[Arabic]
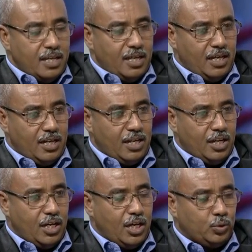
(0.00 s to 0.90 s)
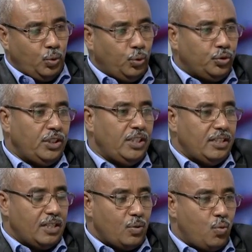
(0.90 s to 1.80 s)
آه، تعطي
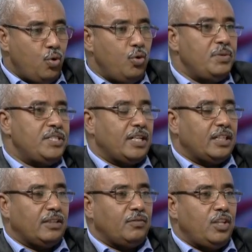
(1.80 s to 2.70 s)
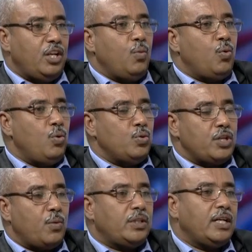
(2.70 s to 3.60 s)
كل ميزتك التفضيلية وكل
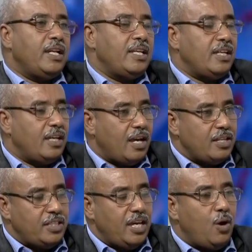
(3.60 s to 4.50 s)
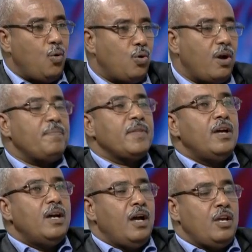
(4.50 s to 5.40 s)
ثروتك لجهة أخرى آه،